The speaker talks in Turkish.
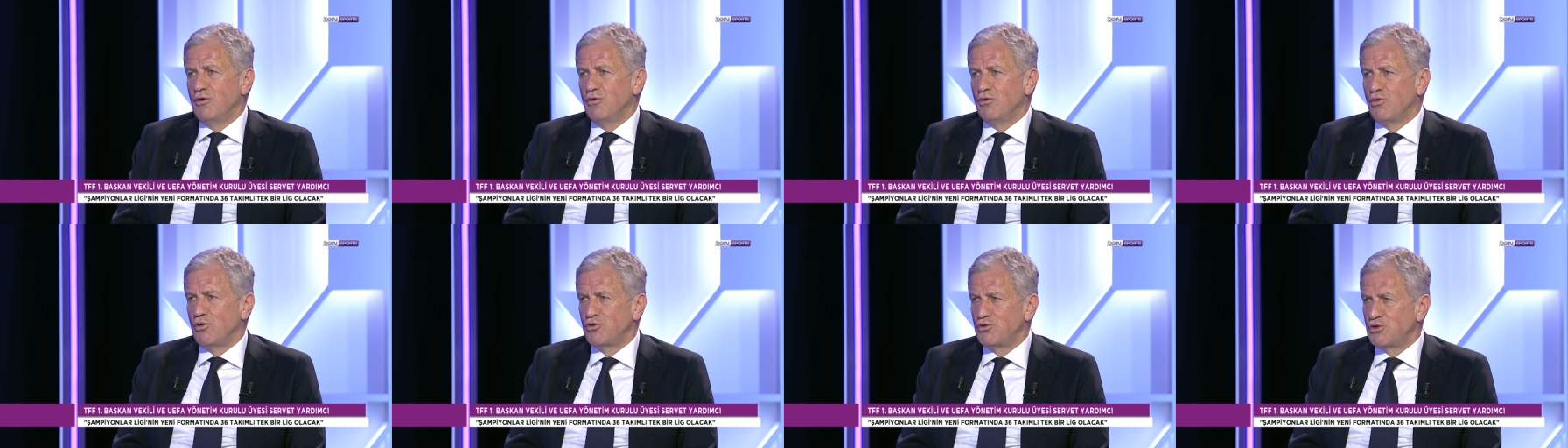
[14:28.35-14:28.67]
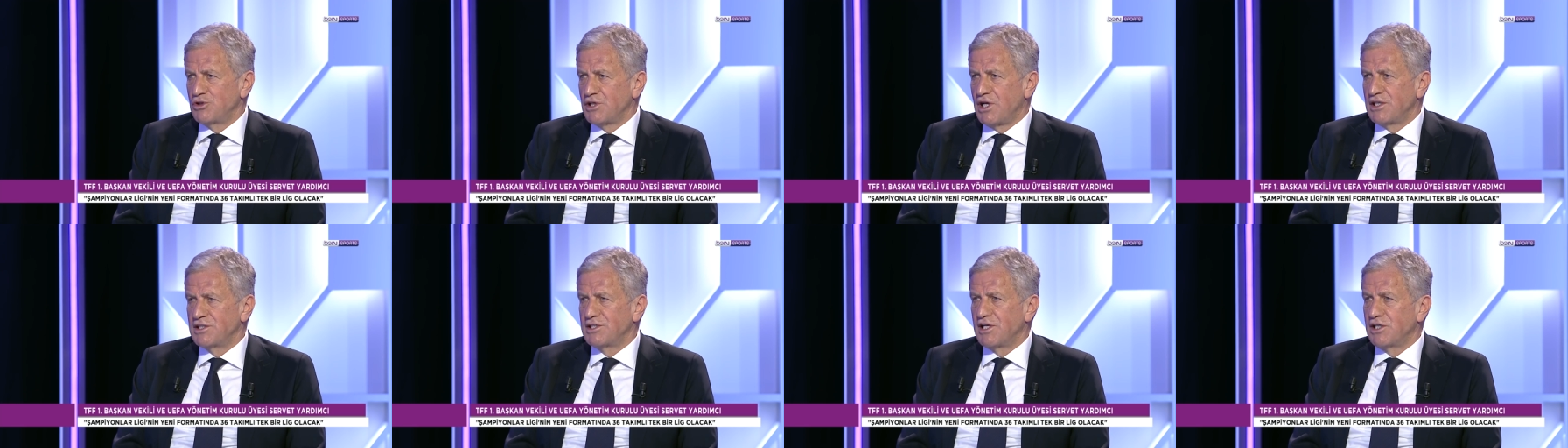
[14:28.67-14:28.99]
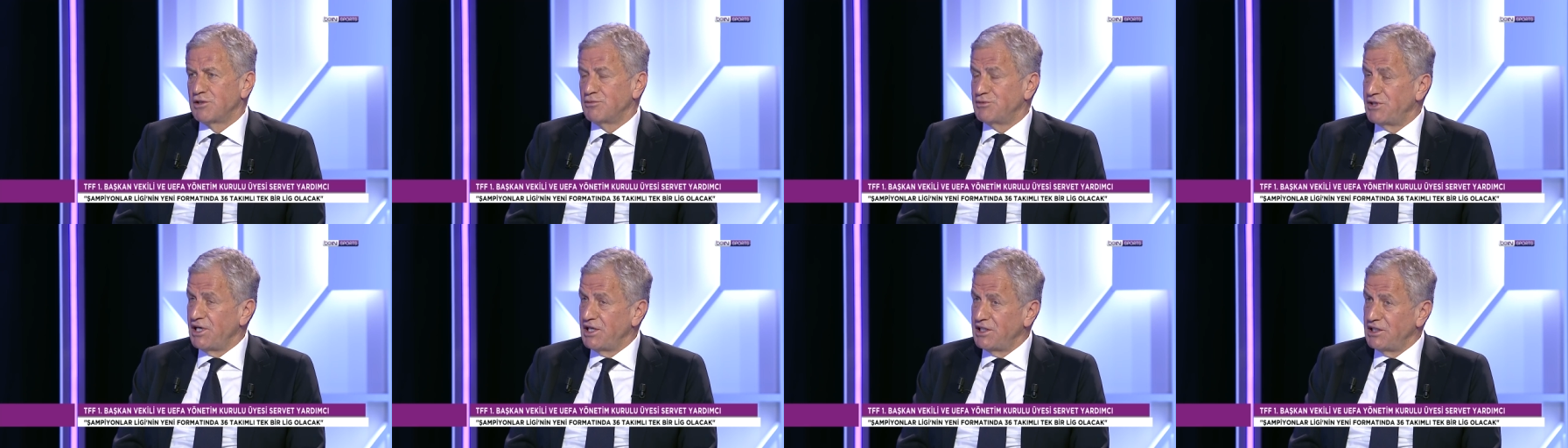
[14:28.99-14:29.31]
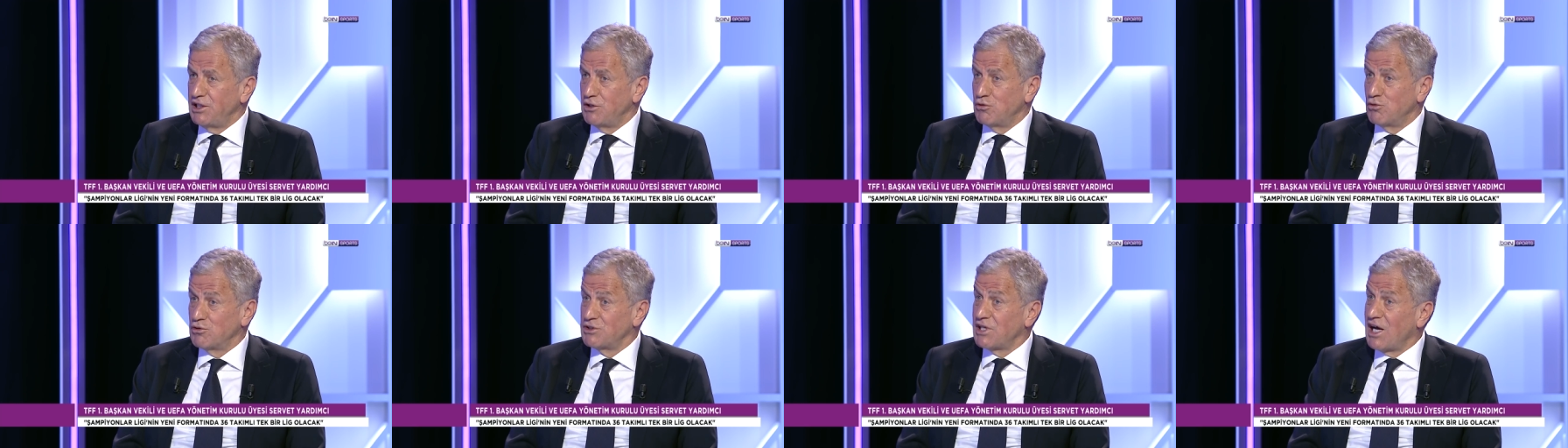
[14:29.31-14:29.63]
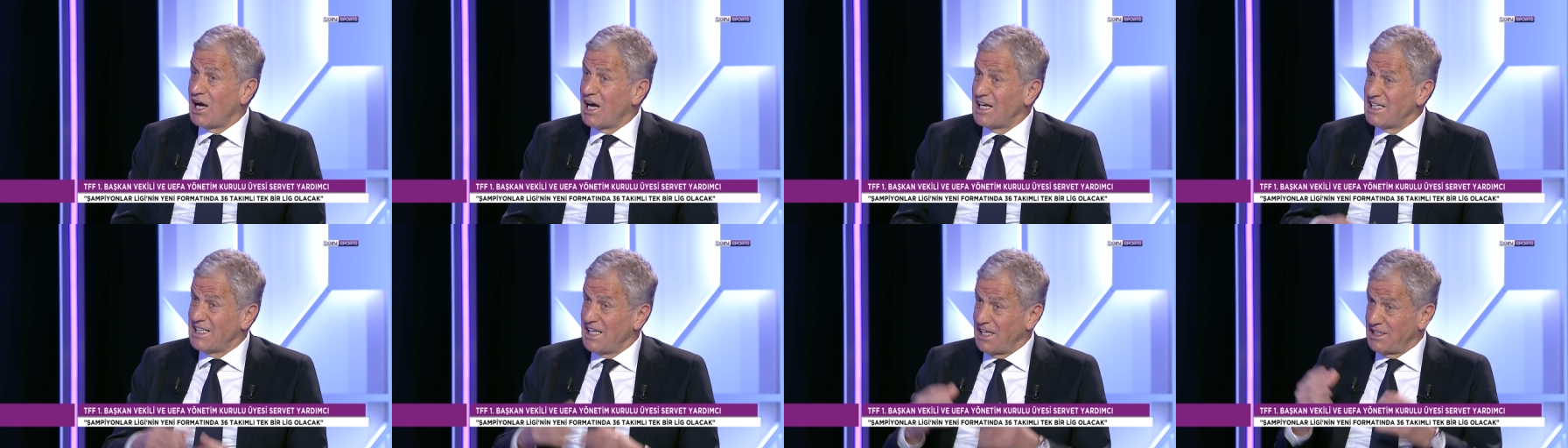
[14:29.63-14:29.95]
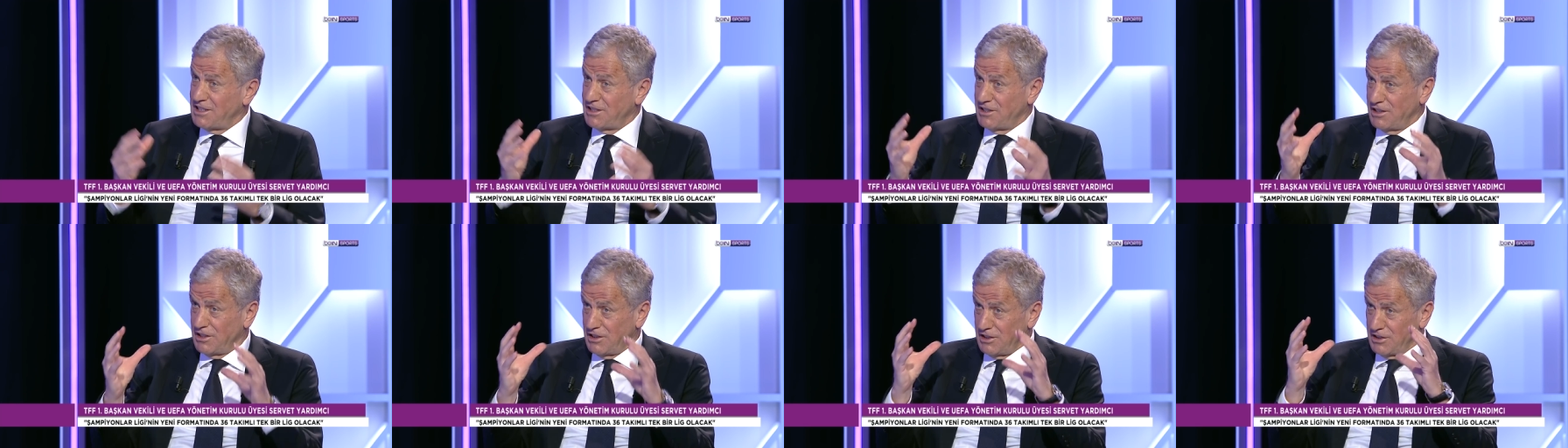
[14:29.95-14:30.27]
36 takım teknik daha
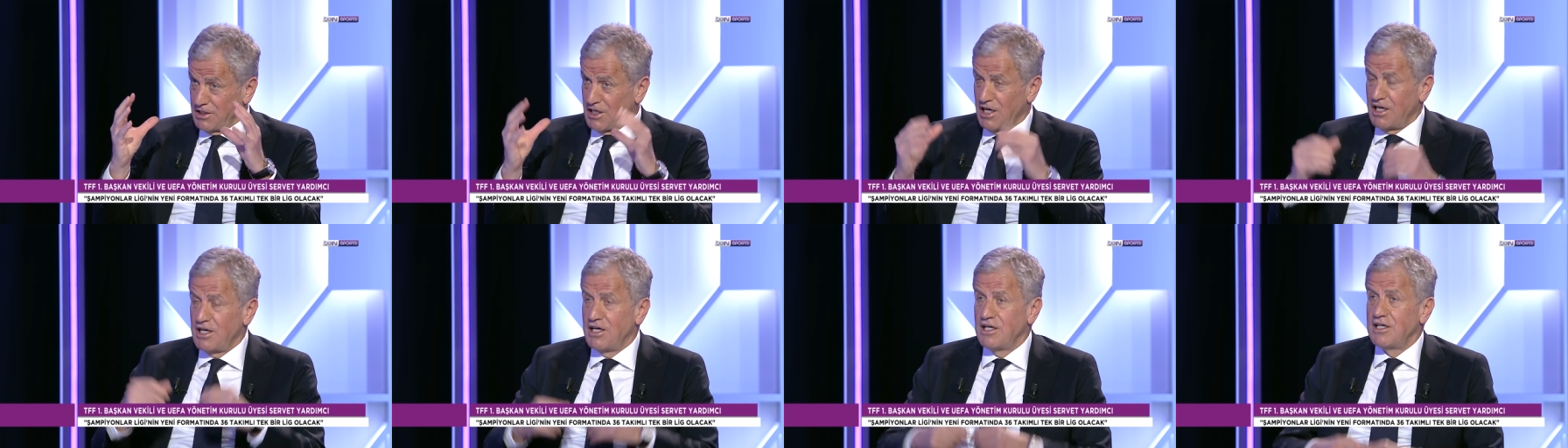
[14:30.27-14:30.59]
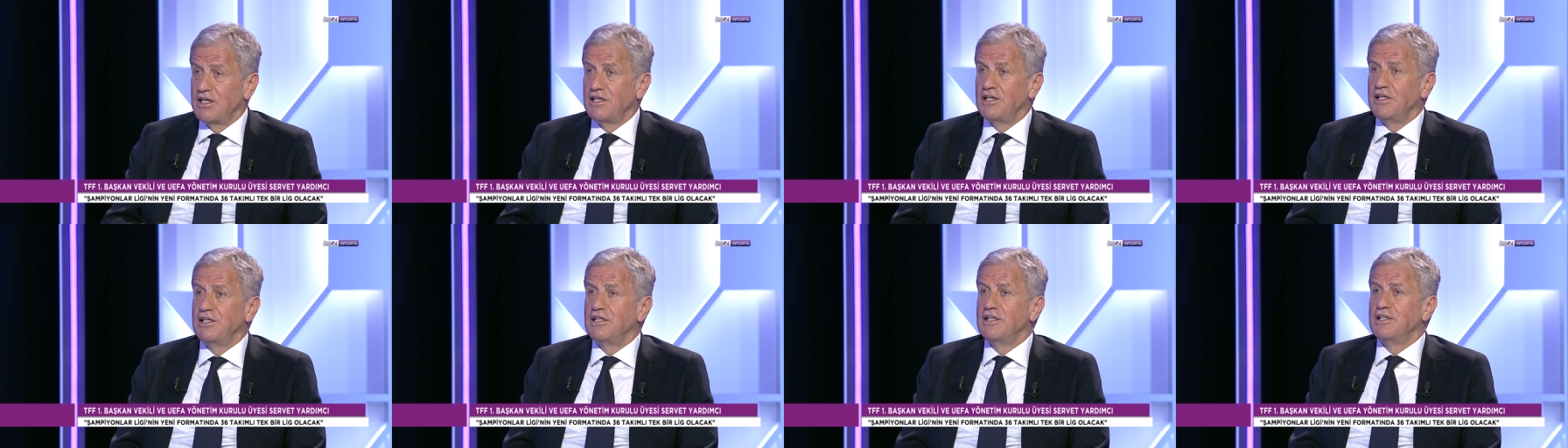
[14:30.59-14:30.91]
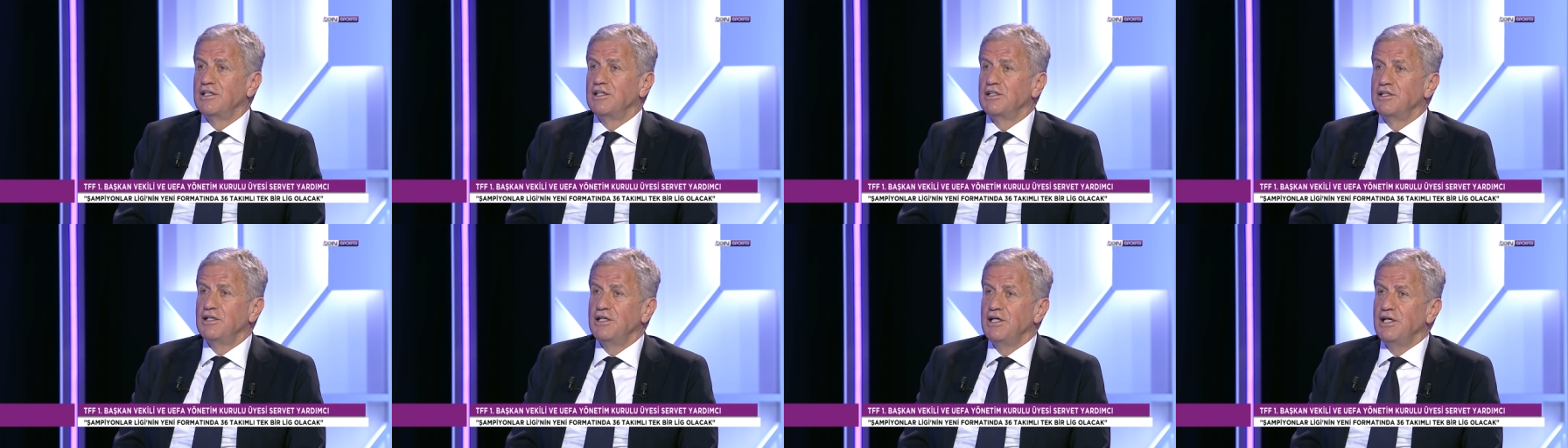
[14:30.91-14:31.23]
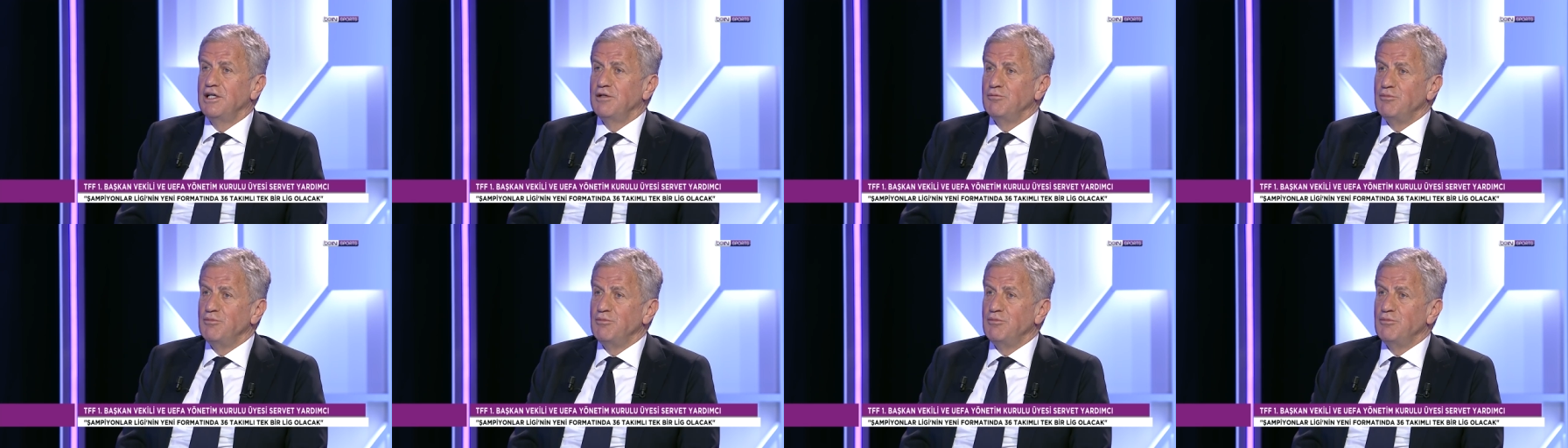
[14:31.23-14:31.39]
net, daha e,